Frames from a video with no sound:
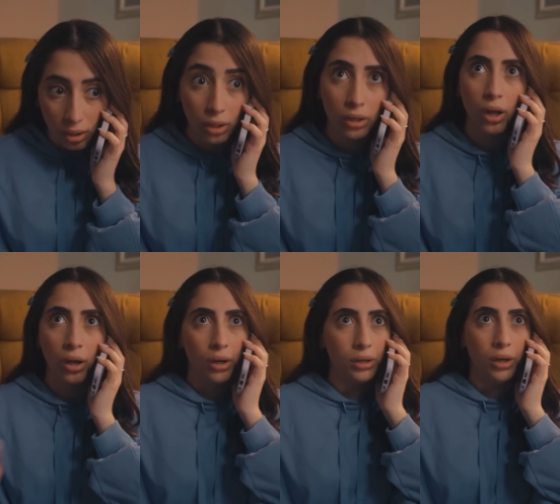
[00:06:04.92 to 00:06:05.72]
لا لا لا
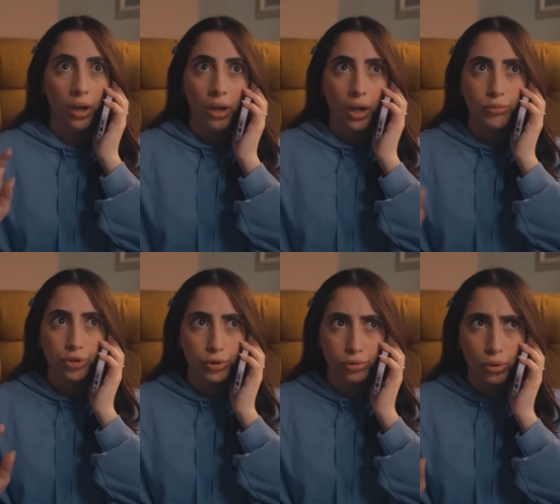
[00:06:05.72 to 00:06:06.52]
لا لا انا
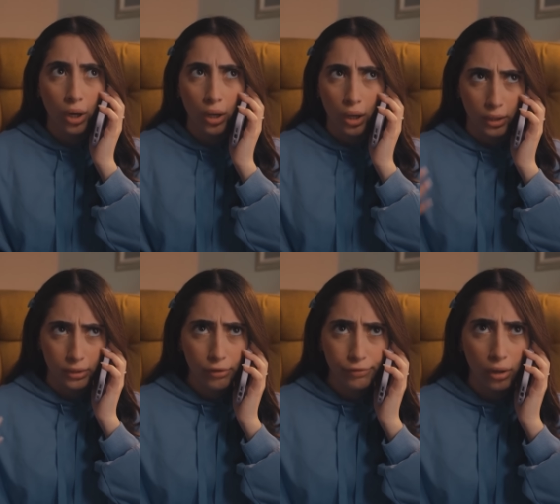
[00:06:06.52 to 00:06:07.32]
مش مسؤولة انا
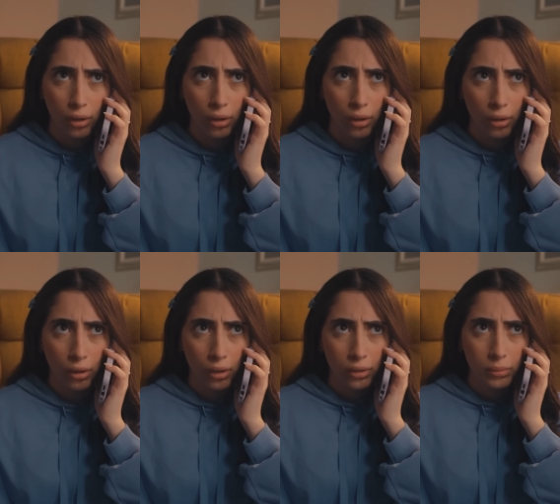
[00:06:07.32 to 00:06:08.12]
تافهة
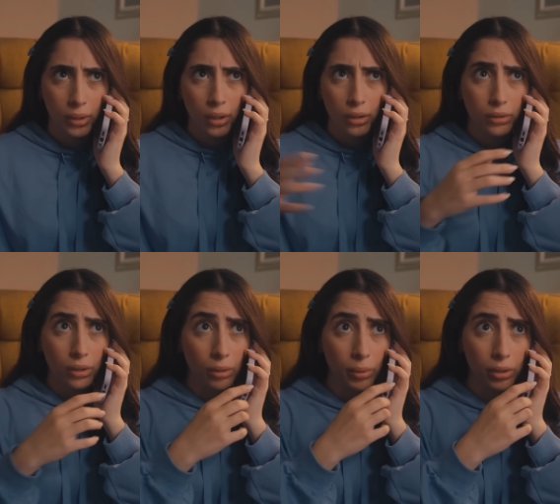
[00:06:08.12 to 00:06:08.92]

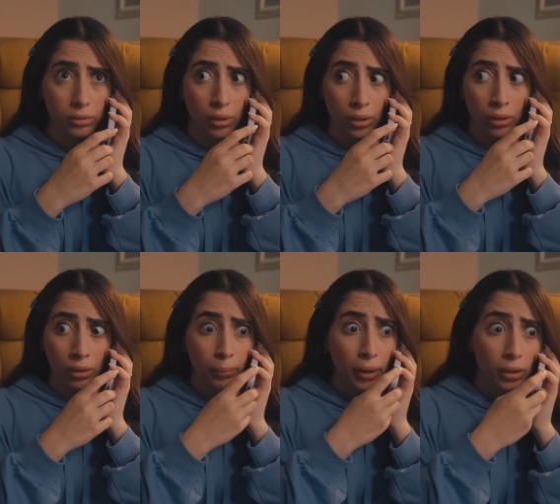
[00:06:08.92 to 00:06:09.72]
رقم غلط
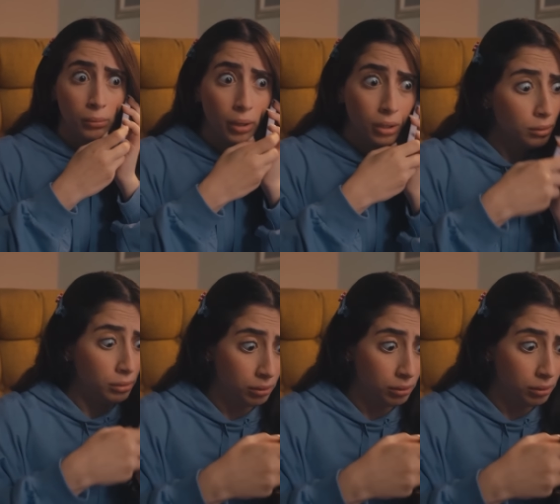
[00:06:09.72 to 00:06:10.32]
باي باي